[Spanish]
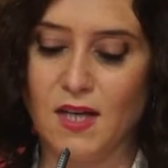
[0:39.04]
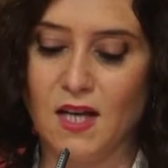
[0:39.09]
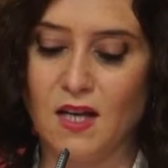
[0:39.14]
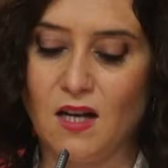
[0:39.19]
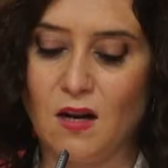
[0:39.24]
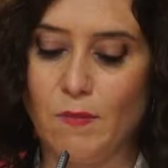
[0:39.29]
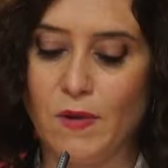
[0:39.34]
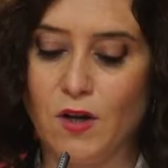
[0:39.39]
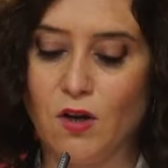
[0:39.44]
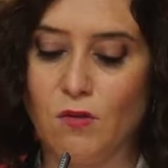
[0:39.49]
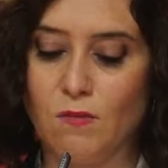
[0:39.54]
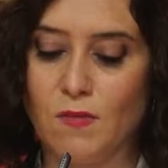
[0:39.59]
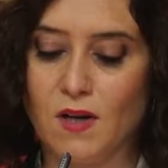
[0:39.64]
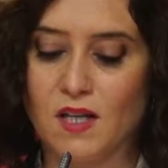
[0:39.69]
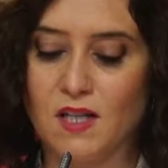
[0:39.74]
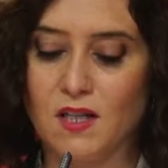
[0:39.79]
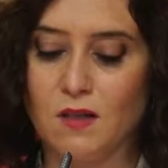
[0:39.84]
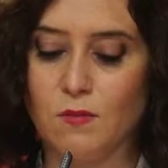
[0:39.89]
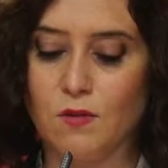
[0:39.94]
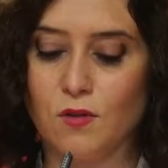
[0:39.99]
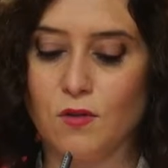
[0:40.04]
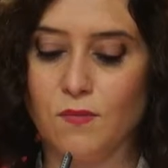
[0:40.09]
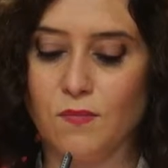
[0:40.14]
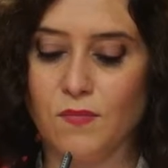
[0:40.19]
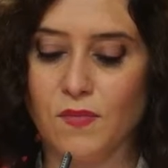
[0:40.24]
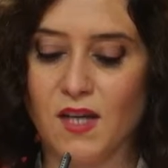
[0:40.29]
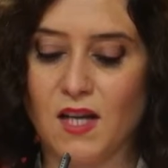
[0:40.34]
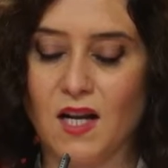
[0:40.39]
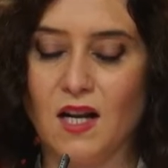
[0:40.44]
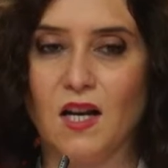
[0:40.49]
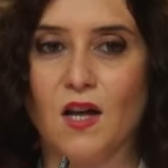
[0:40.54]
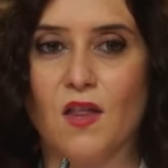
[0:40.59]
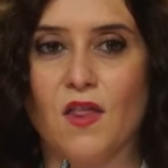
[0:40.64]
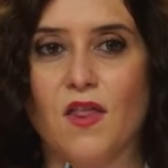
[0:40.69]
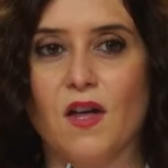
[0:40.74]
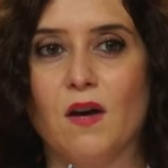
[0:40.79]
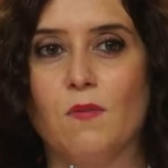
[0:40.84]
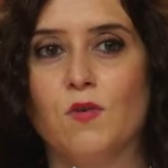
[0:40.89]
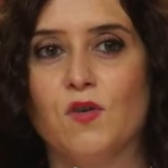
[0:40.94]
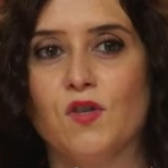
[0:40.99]
en el pico máximo que
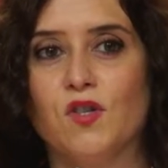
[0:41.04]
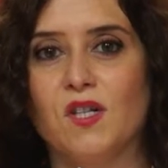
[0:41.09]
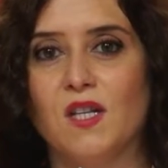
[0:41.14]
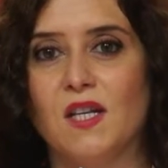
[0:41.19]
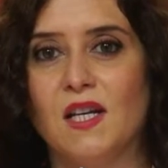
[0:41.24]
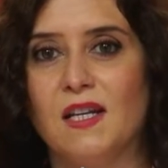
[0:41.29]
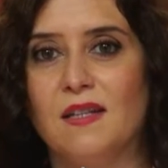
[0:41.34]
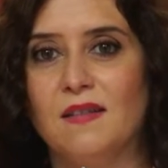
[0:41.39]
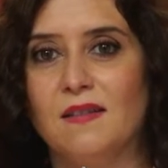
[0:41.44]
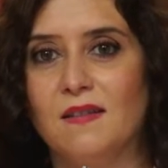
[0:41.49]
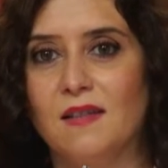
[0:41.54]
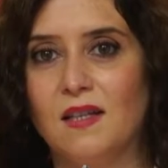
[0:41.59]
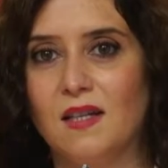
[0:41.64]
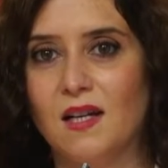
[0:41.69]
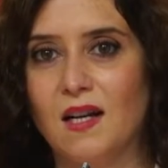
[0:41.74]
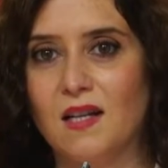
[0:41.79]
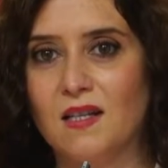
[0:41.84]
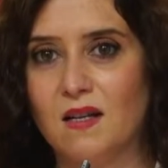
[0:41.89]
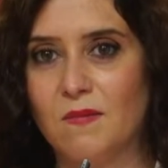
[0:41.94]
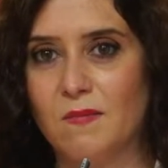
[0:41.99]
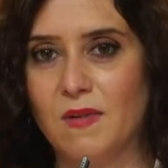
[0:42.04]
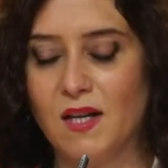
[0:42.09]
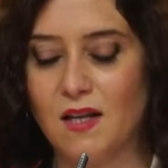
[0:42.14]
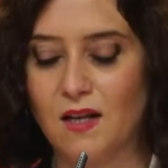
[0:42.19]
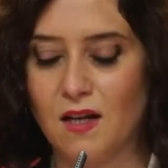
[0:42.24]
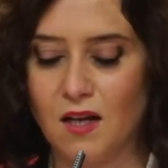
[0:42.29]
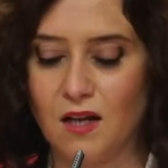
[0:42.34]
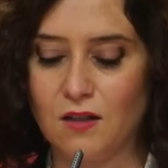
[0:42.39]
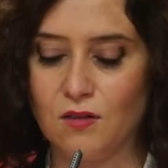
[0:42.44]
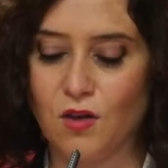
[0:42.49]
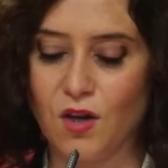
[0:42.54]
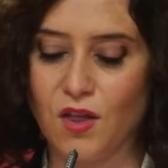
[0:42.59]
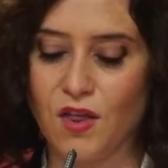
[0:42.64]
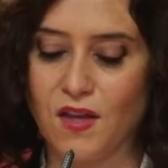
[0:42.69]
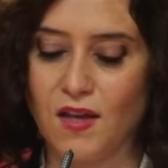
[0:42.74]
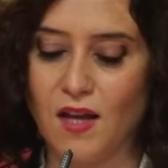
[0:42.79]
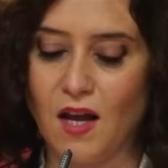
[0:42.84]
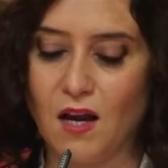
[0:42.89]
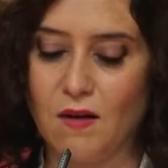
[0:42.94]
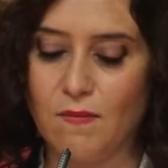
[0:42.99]
alcanzamos entre la semana del
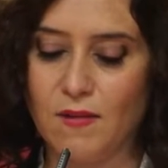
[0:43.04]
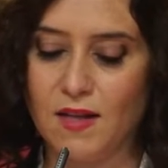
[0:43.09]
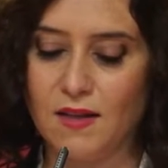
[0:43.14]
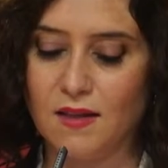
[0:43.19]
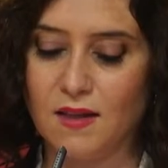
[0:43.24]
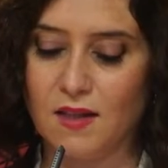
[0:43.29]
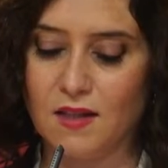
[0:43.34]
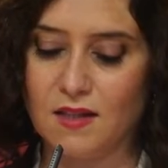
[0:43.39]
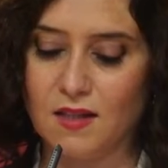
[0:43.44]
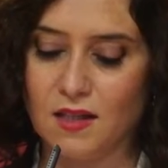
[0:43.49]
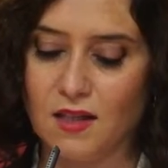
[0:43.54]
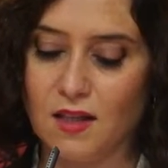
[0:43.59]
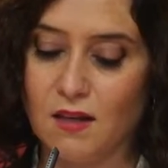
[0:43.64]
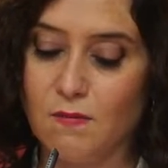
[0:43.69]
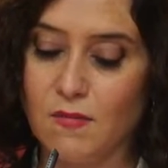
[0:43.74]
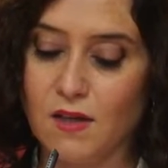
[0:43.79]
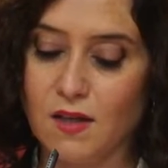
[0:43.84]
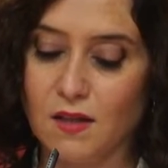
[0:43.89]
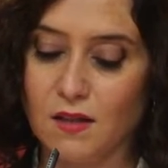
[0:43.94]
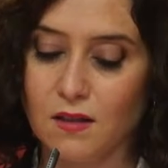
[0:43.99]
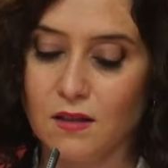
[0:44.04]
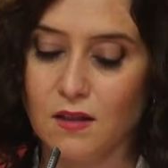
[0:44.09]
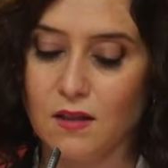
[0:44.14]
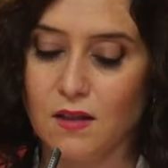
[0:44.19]
14 al 20 de septiembre,